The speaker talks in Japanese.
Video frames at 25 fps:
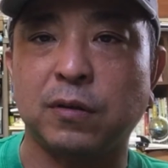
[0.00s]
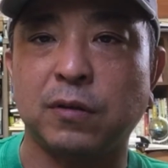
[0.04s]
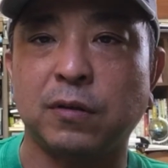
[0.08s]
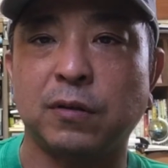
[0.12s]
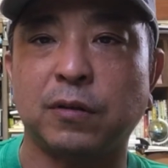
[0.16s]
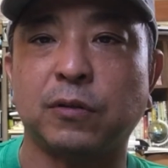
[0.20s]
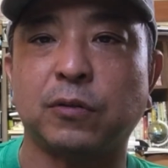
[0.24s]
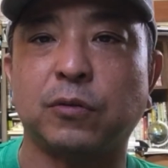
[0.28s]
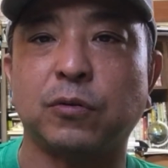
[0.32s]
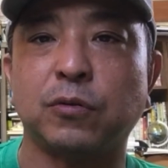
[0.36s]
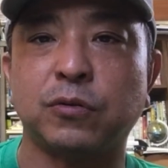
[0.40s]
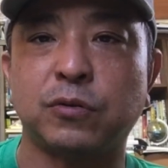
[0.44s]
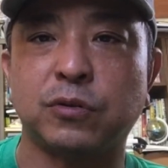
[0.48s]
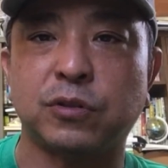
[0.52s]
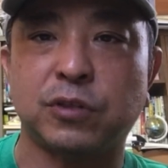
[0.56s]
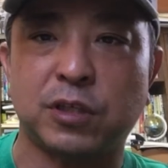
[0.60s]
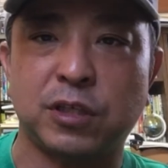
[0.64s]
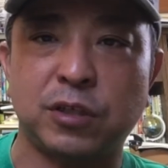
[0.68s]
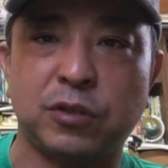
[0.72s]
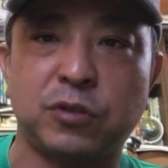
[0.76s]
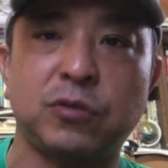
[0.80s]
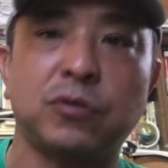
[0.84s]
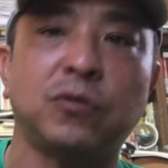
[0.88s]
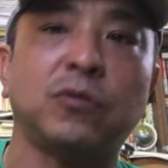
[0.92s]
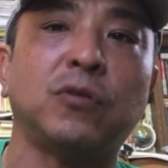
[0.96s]
うんと、
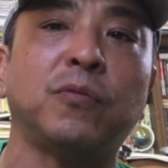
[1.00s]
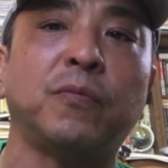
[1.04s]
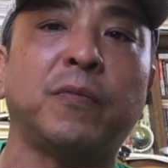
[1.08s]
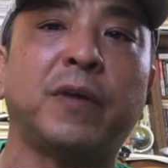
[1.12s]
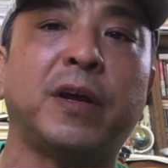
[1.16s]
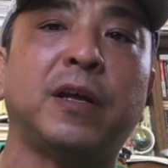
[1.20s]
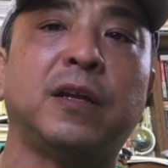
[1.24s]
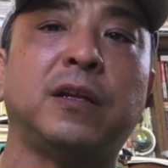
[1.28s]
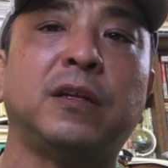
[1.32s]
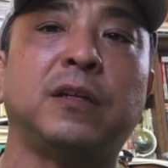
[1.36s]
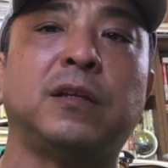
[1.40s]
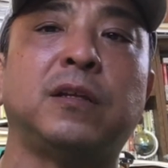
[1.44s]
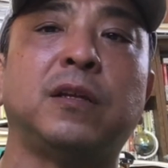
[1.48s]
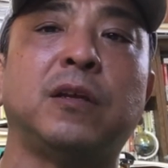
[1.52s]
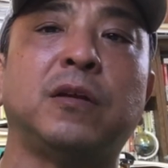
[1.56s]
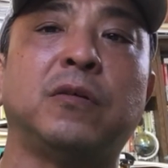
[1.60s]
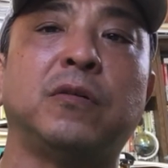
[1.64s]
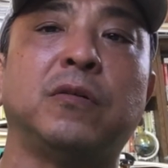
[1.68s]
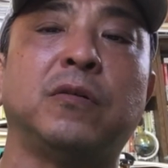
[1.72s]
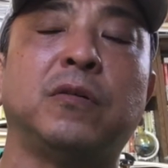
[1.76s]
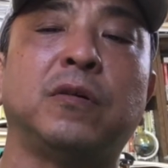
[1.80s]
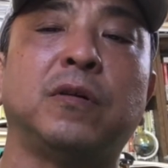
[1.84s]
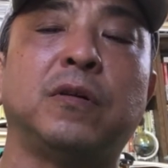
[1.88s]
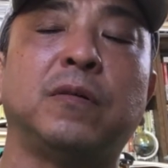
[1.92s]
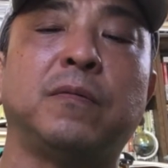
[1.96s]
月15万円ってい
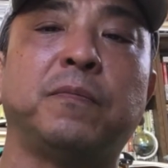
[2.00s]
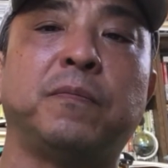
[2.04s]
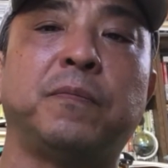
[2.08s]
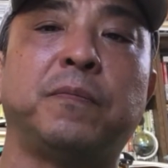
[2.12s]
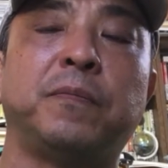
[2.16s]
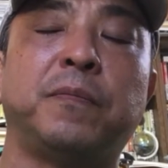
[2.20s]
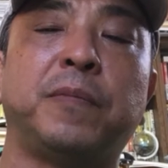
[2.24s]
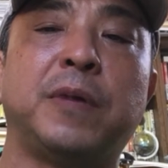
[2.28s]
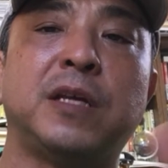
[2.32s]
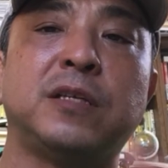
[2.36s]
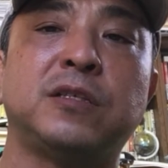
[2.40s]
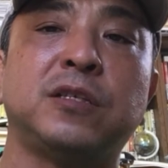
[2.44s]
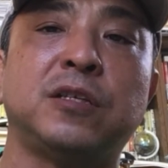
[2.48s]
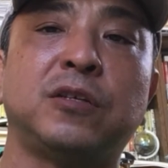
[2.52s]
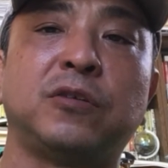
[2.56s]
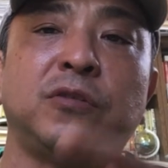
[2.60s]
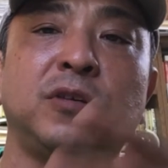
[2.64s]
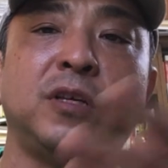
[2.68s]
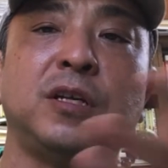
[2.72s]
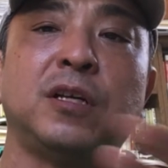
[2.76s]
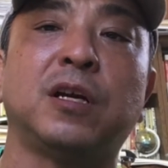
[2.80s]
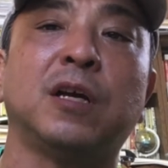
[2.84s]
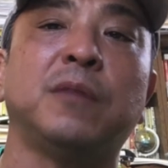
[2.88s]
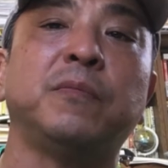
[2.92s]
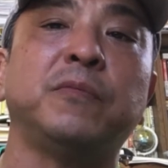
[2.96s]
う
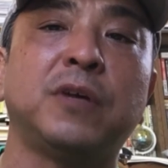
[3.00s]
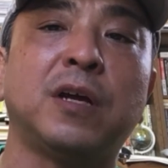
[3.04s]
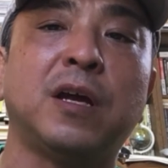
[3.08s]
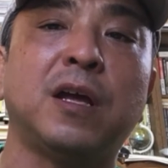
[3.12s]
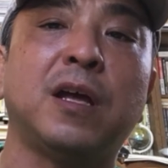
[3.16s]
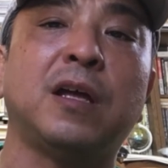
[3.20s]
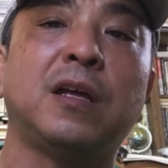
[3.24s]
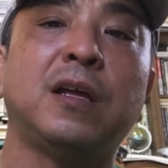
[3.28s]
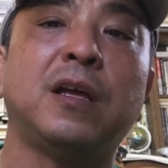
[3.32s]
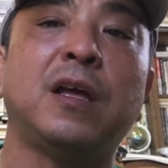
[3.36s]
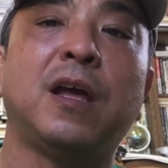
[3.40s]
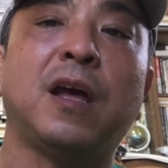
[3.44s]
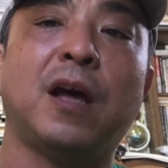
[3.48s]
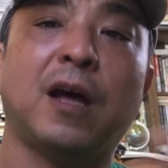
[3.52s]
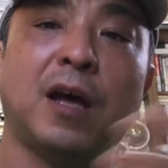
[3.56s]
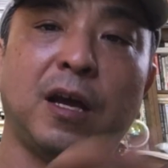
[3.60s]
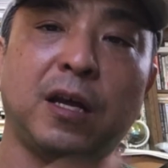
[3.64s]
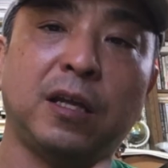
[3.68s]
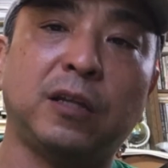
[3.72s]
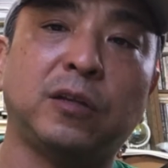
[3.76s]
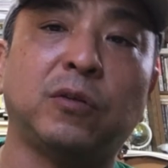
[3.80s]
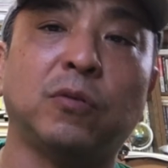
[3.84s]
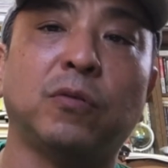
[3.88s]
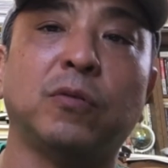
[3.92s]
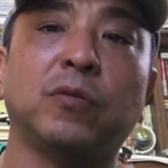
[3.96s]
ベーシックインカムが
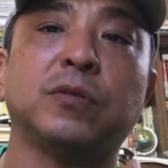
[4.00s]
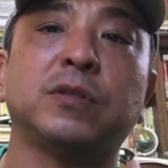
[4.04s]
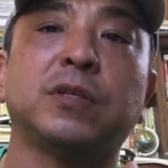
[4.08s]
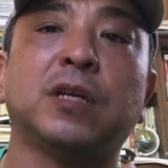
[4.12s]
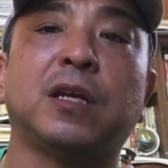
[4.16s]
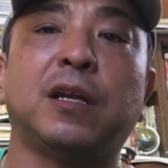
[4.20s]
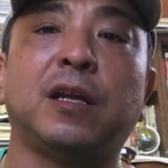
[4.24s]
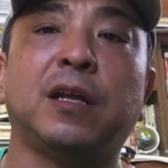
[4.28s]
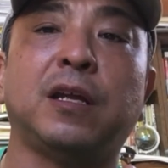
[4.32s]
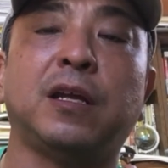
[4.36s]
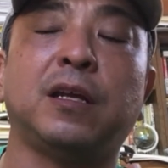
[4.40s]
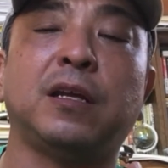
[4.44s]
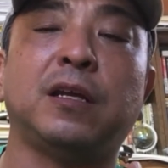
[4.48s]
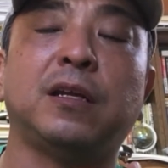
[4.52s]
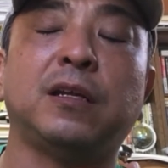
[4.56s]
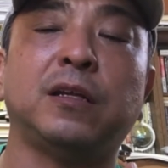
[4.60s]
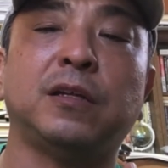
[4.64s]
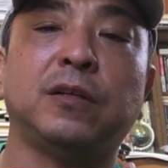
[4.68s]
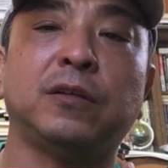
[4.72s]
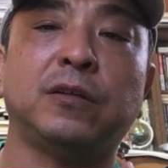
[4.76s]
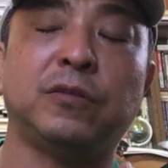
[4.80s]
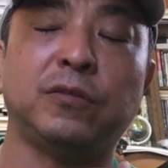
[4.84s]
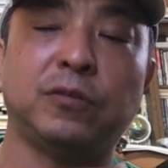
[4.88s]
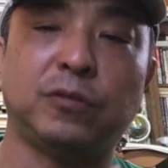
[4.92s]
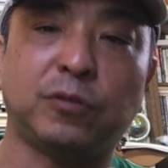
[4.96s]
配当され
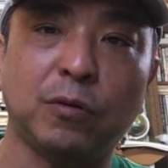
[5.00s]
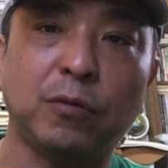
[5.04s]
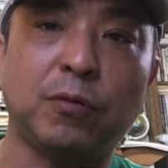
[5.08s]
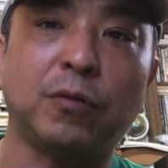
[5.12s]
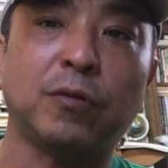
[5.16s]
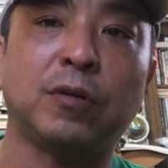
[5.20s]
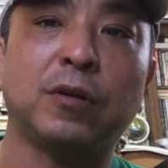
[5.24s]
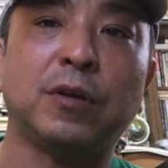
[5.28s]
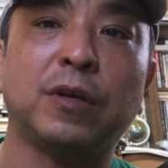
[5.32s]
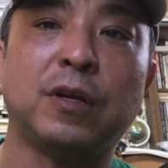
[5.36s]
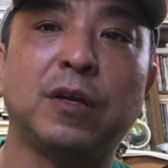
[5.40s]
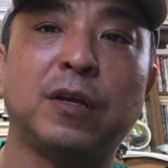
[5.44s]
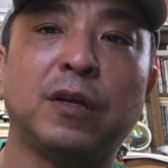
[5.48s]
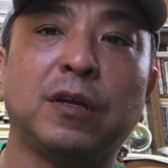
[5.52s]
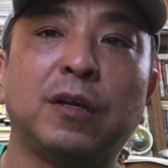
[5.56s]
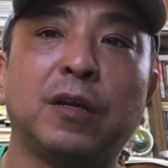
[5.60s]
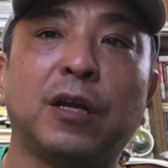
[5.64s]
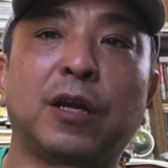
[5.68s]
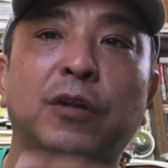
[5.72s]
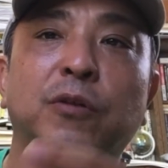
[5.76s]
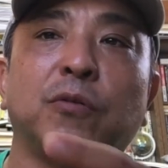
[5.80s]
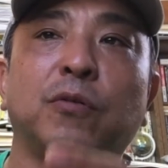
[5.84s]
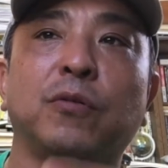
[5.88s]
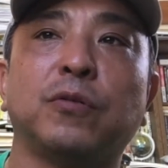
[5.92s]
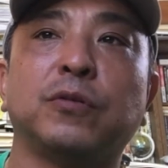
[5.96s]
ると
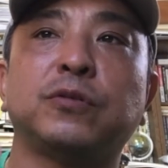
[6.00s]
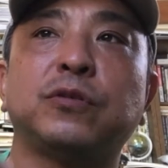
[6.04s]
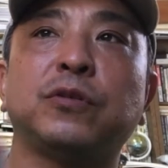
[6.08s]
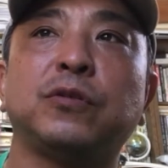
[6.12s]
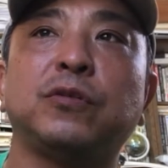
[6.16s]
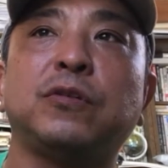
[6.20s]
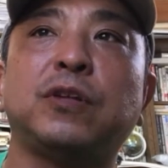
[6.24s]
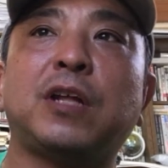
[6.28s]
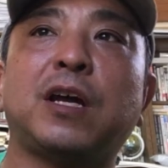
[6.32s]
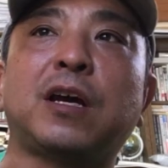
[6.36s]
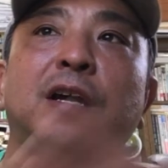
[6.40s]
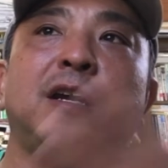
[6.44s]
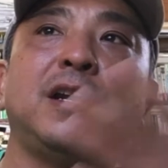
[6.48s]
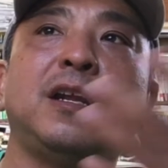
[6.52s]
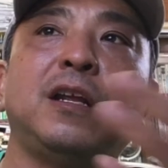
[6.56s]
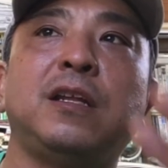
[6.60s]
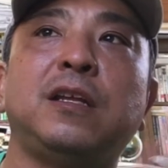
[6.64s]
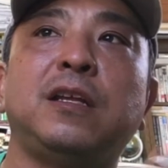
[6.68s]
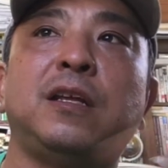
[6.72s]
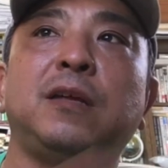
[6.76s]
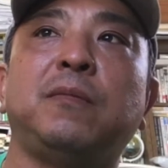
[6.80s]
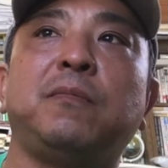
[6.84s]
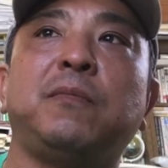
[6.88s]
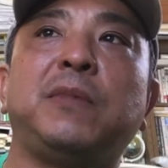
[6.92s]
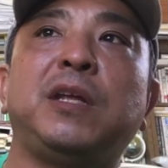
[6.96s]
あのその流れ
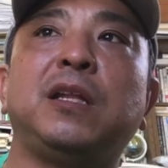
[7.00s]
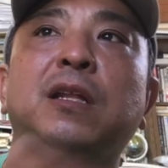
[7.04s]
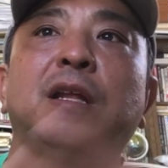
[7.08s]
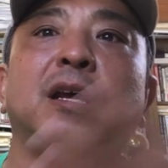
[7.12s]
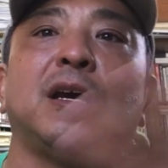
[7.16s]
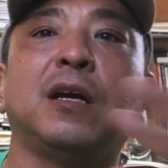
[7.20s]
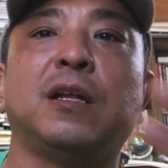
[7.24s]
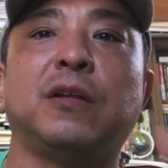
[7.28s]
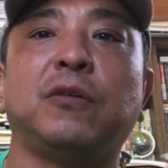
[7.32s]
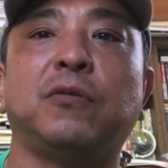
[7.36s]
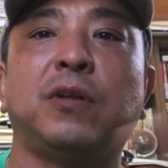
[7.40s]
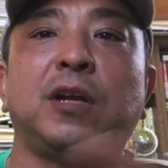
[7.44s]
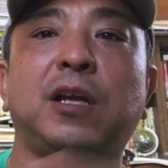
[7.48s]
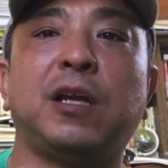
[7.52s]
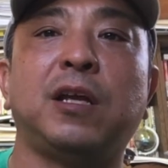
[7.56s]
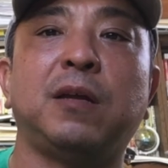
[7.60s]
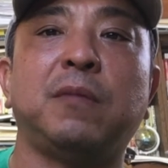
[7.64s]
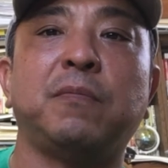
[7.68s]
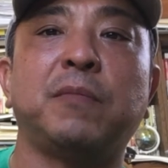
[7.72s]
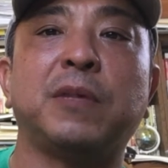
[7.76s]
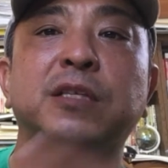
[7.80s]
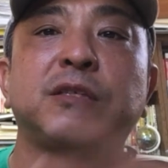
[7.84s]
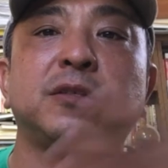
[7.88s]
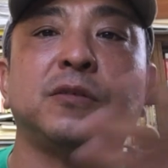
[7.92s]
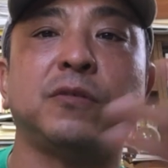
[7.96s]
にみんなが乗れ
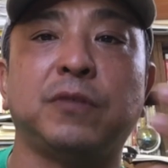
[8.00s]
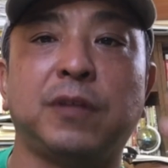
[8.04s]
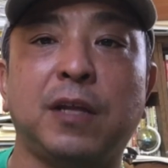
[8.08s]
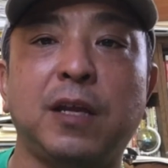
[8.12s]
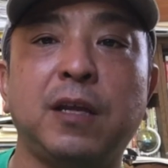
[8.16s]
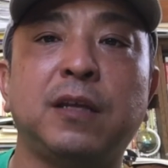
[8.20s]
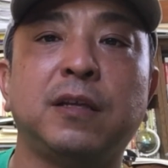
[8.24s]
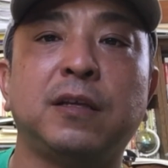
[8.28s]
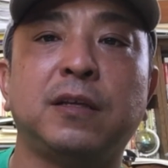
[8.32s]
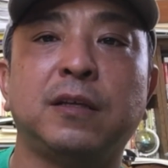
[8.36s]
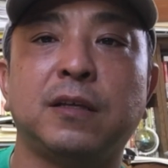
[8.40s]
ますよね。